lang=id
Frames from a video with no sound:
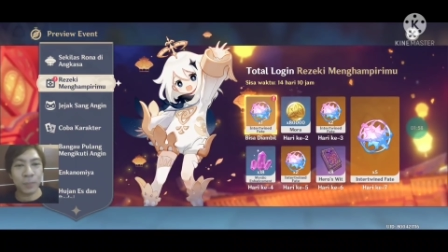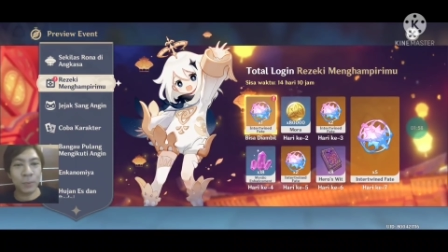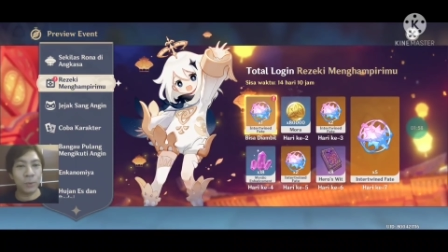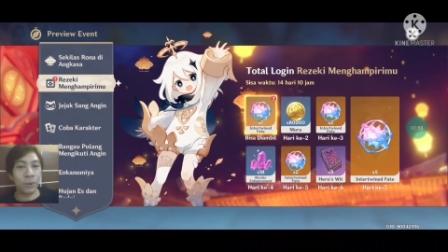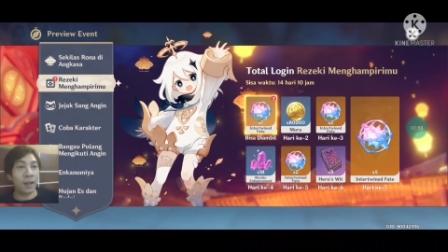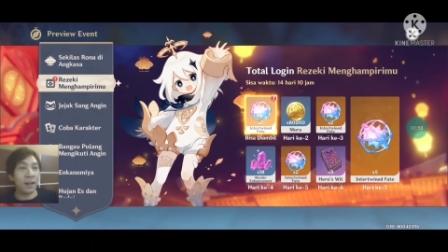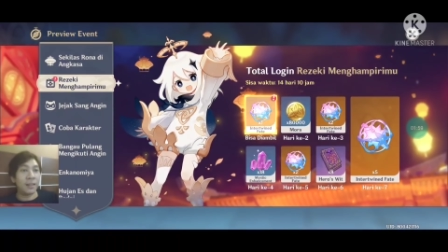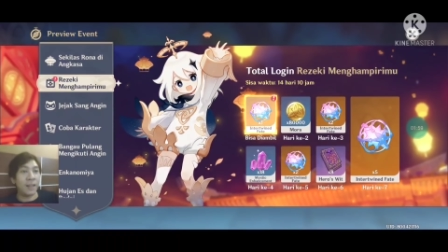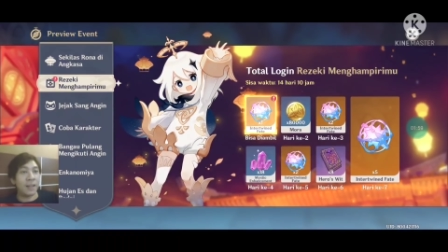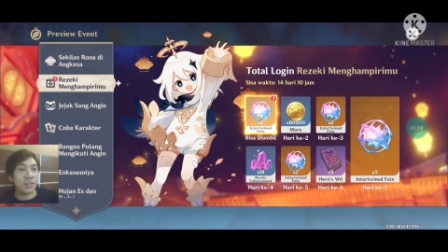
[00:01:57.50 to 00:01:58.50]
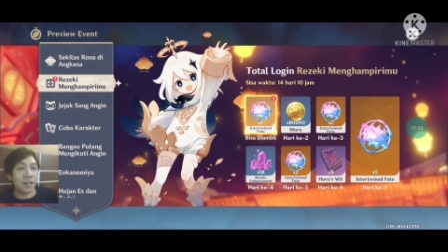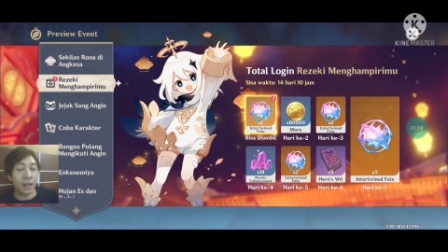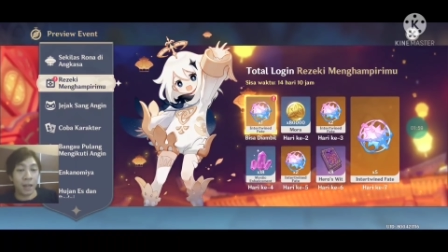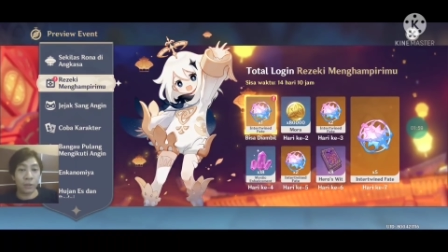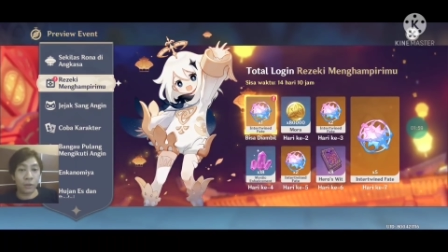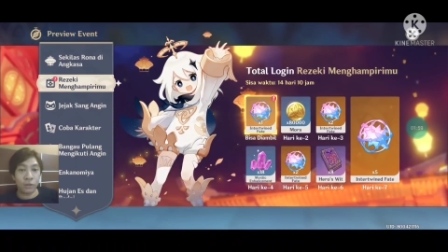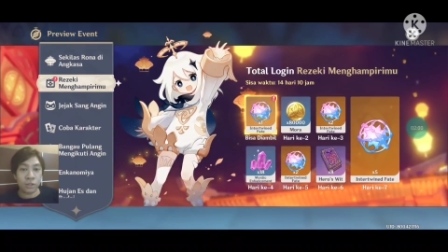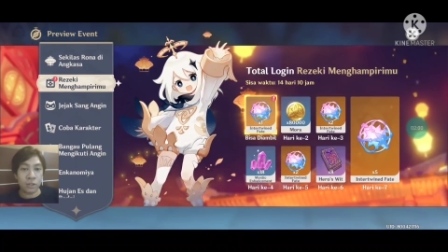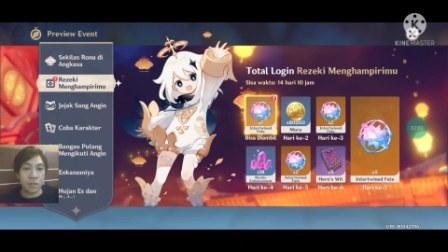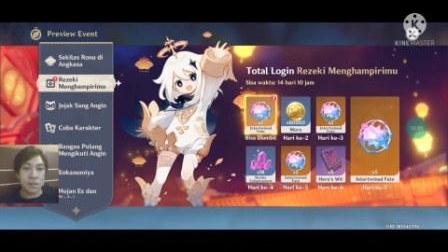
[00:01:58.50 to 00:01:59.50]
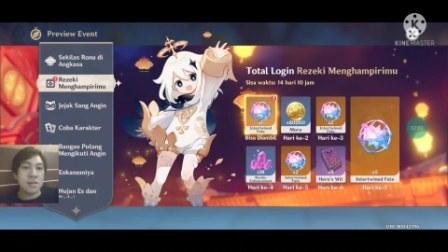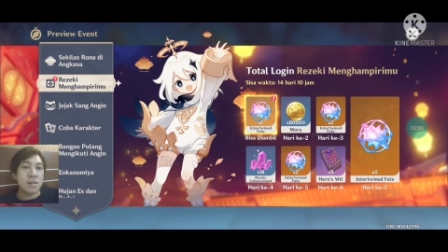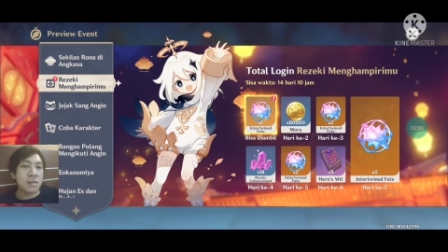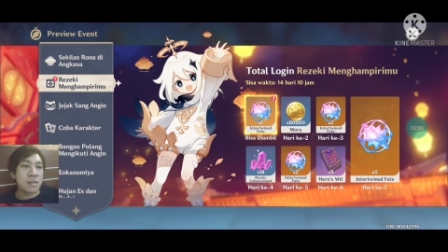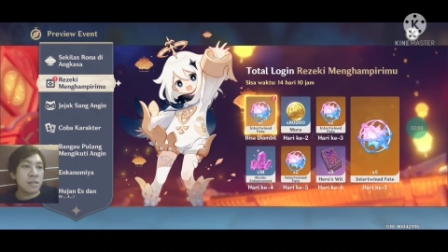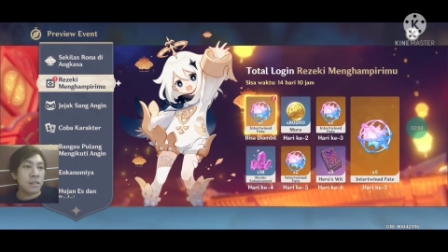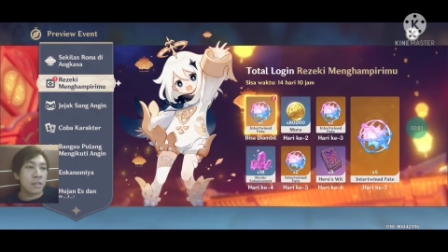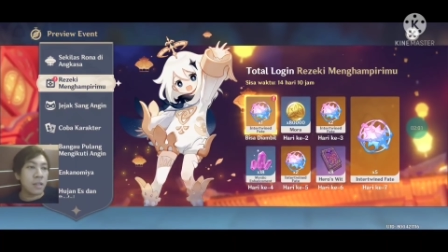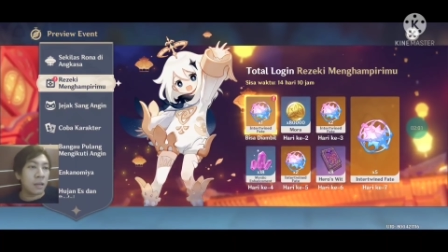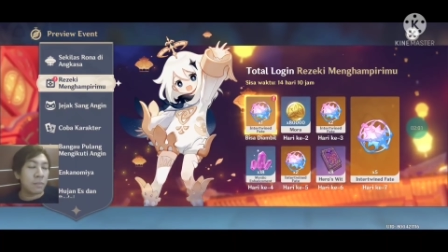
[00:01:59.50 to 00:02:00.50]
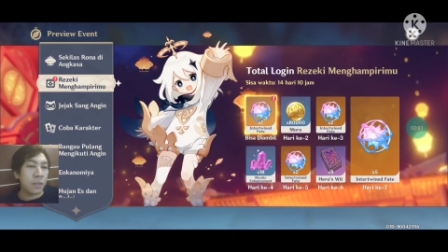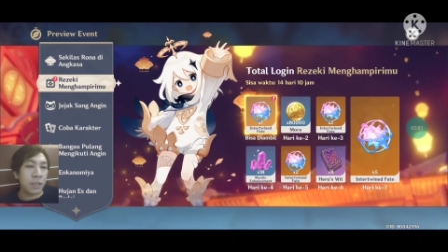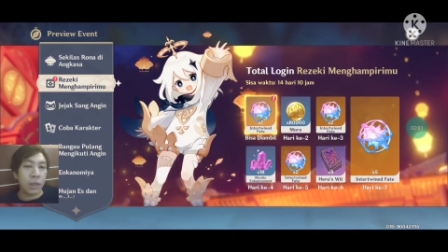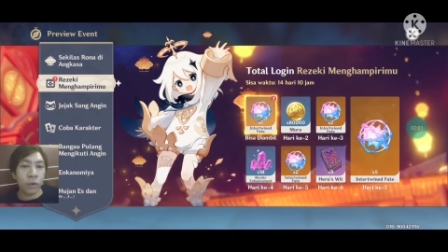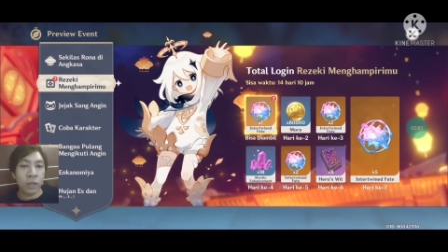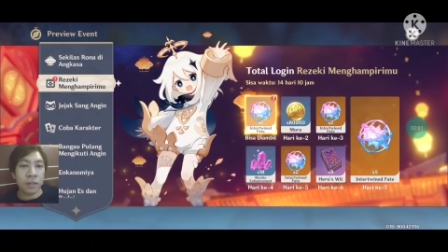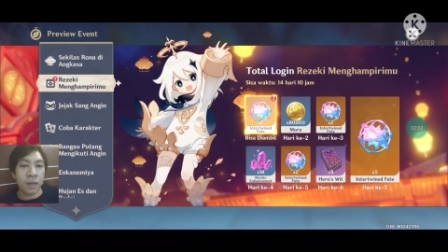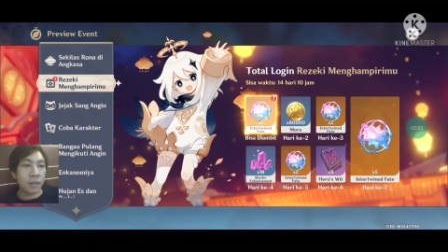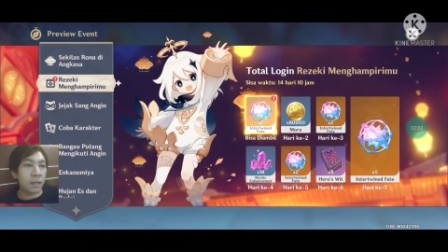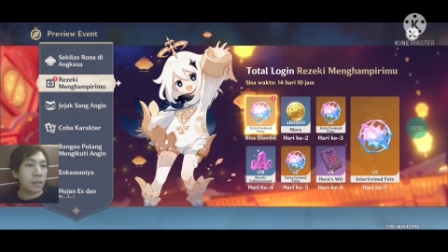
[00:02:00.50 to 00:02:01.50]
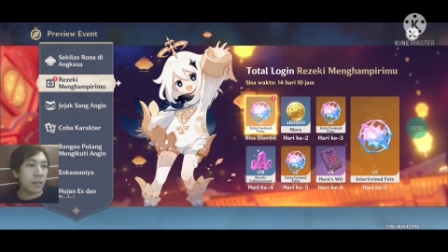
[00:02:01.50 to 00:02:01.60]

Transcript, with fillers: ini yang 10 kali gacha gratis dalam ini login